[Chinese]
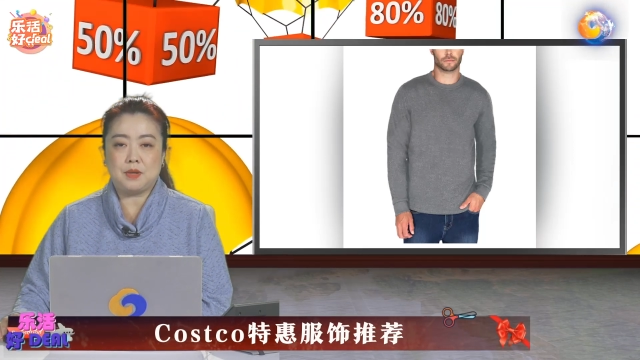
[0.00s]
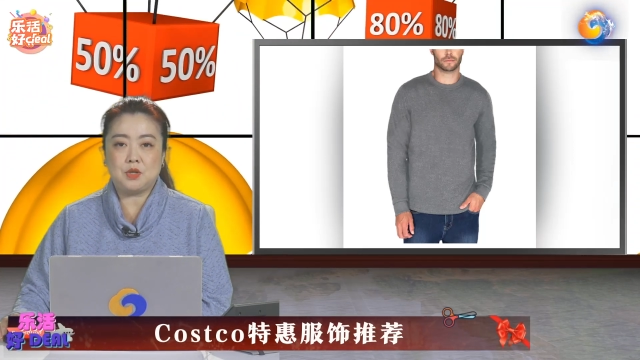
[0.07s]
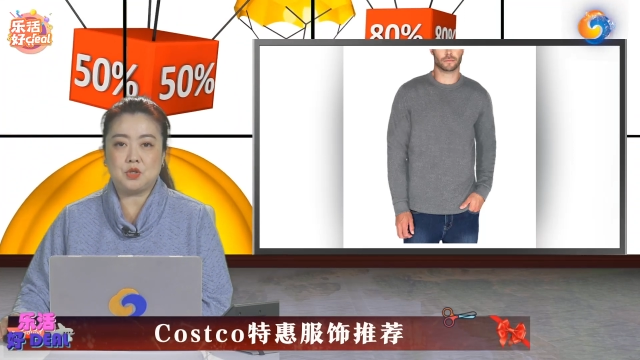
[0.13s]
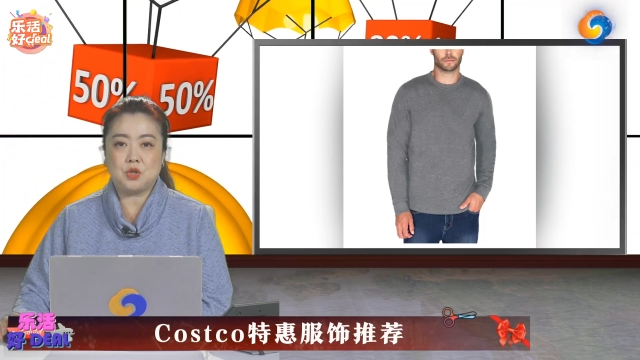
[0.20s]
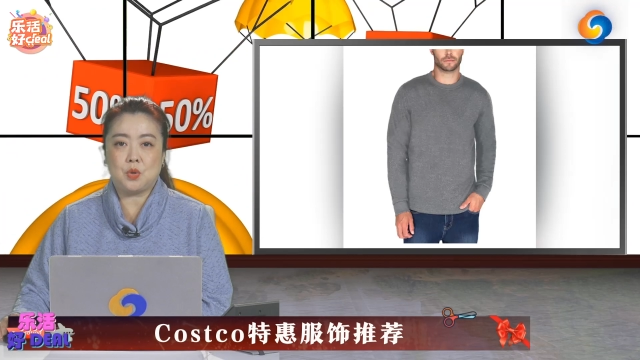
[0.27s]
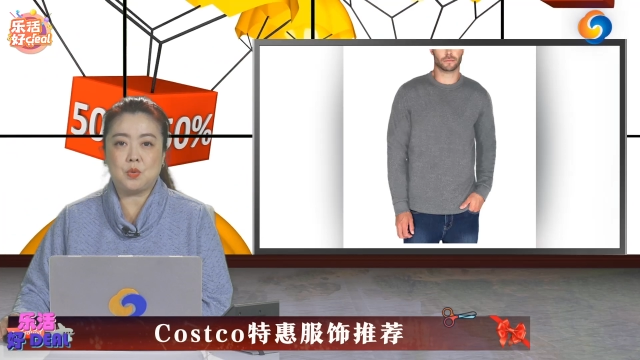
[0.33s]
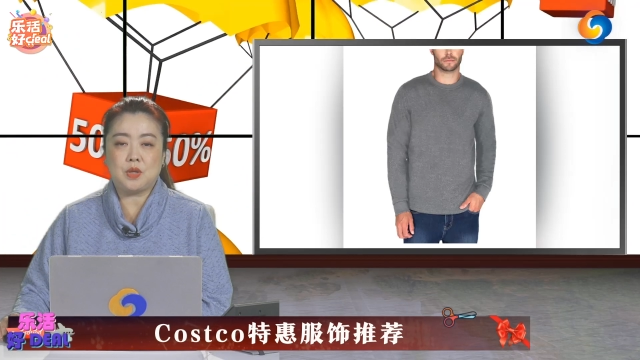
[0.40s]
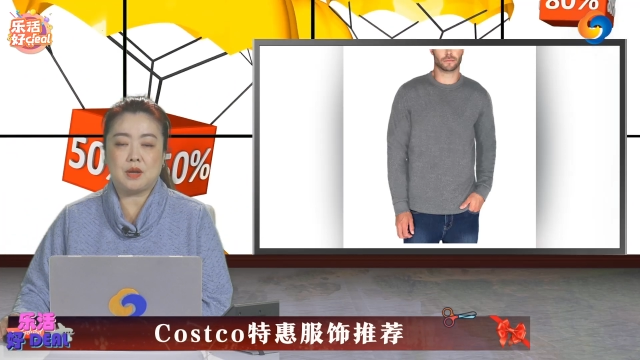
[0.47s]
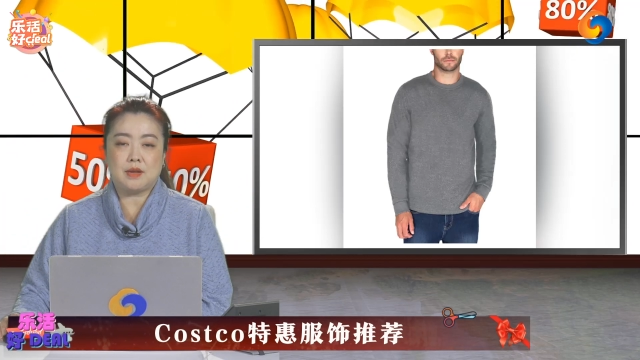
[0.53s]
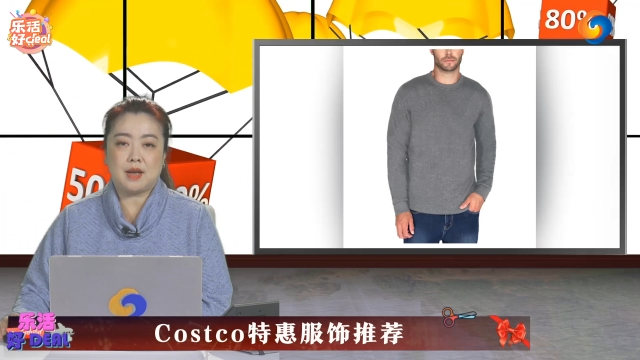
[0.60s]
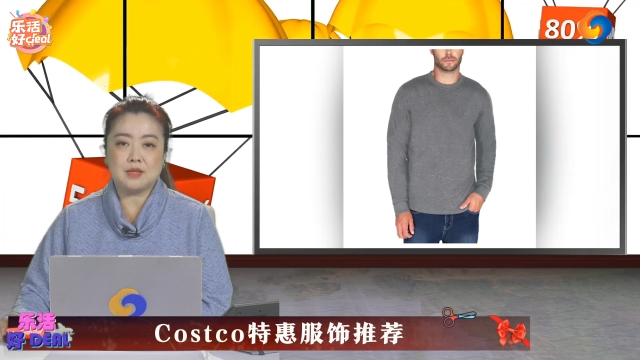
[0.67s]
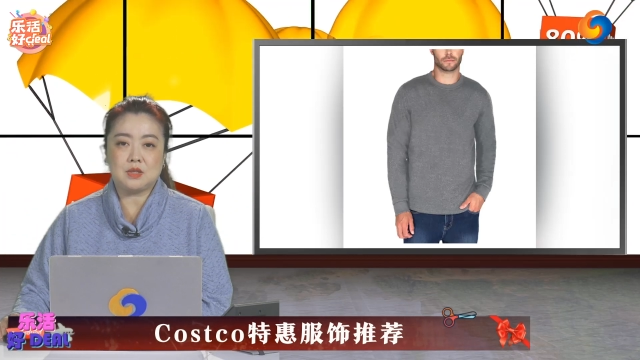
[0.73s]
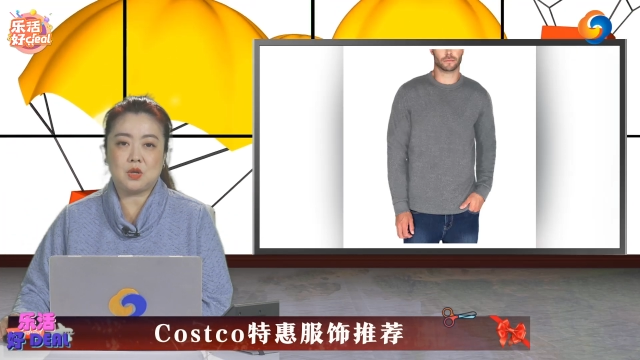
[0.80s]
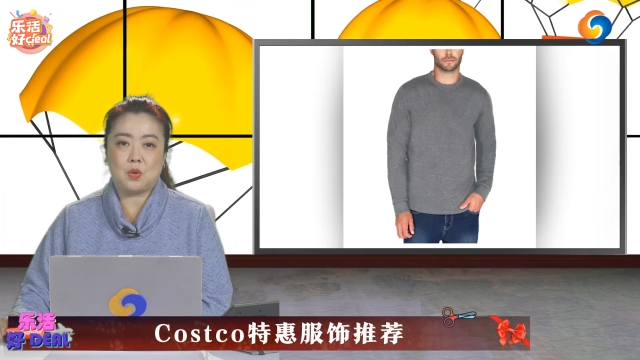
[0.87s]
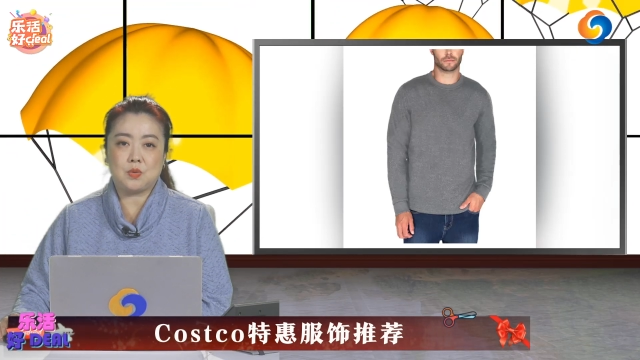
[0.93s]
本周
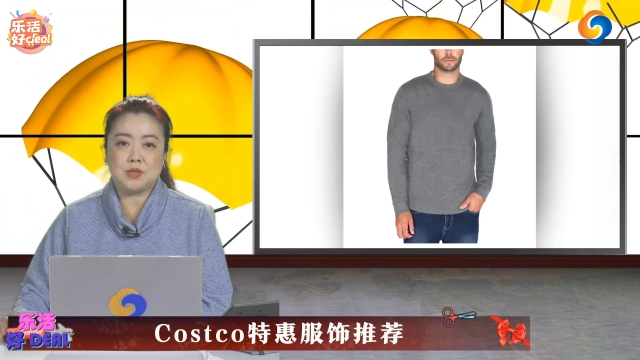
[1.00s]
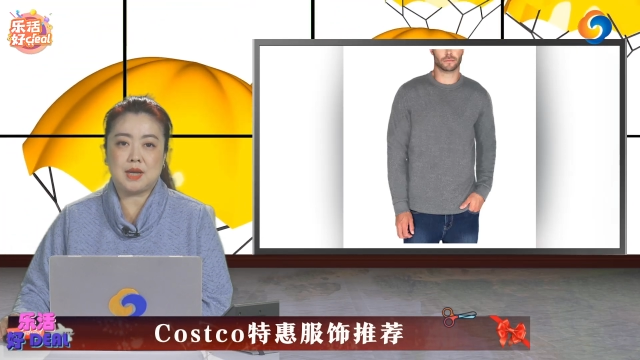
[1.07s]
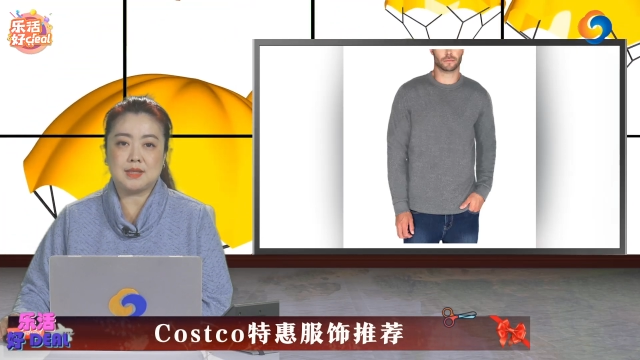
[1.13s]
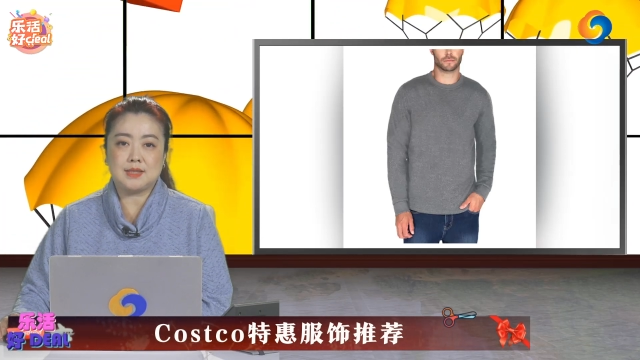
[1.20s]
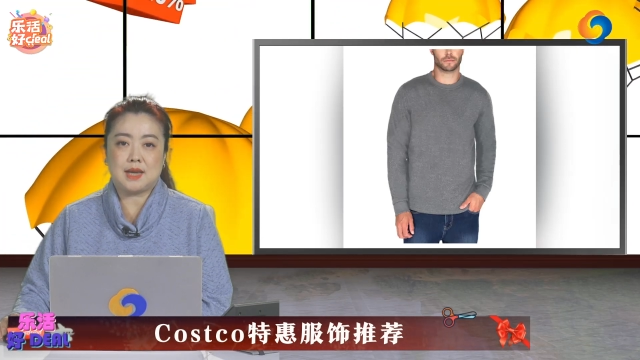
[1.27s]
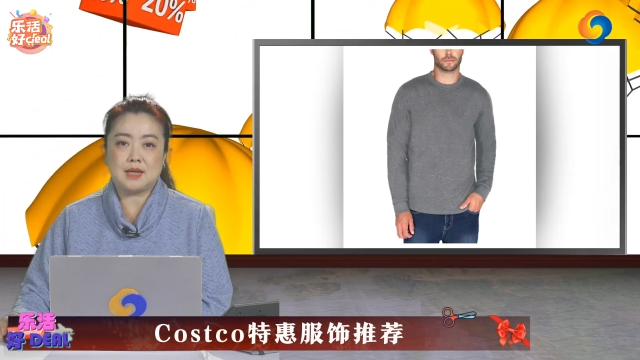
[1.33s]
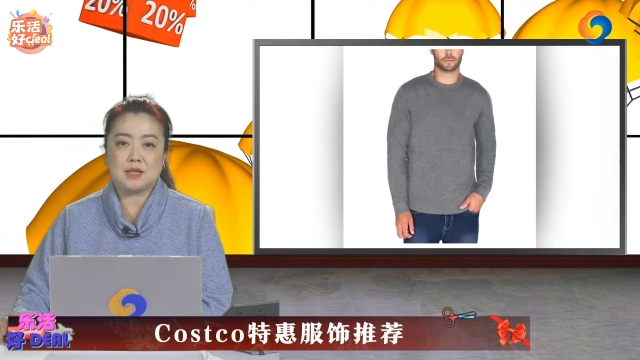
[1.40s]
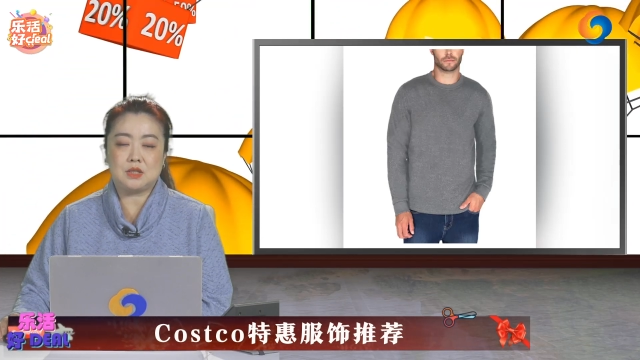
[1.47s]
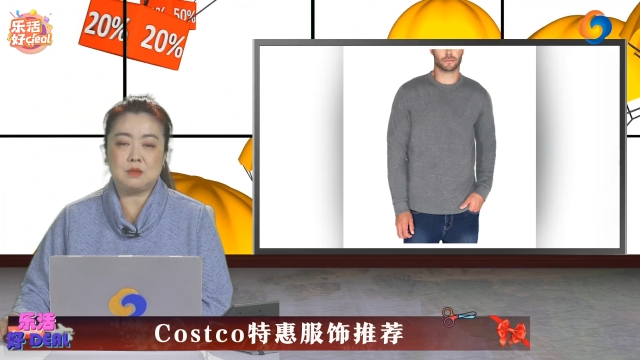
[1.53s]
呢，Costco 降价了